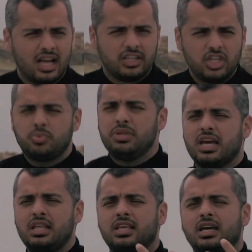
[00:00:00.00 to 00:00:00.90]
قديش
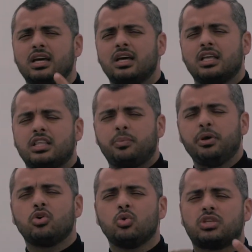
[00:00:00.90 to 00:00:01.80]
بدك أنت
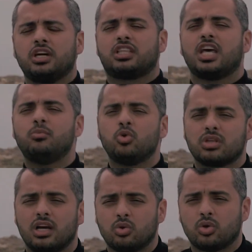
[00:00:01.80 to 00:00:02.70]
تبره وتحترمه
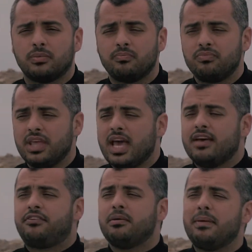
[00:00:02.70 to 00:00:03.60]
وتقدره
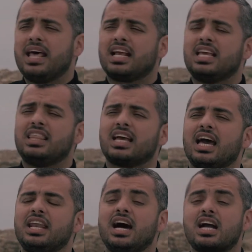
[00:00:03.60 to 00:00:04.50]
فما بالك إذا
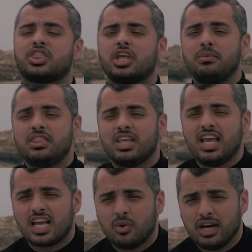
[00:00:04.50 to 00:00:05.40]
كان أكثر من
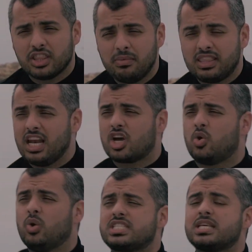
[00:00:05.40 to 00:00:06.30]
ذلك وأعظم من
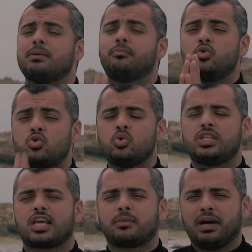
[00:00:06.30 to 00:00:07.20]
ذلك هو سبب
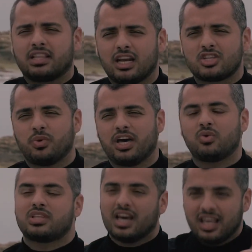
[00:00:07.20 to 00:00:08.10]
وجودك بعد الله
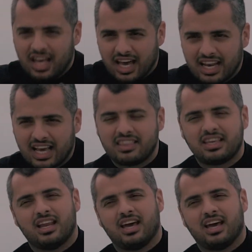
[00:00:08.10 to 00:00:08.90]
سبحانه وتعالى على هذه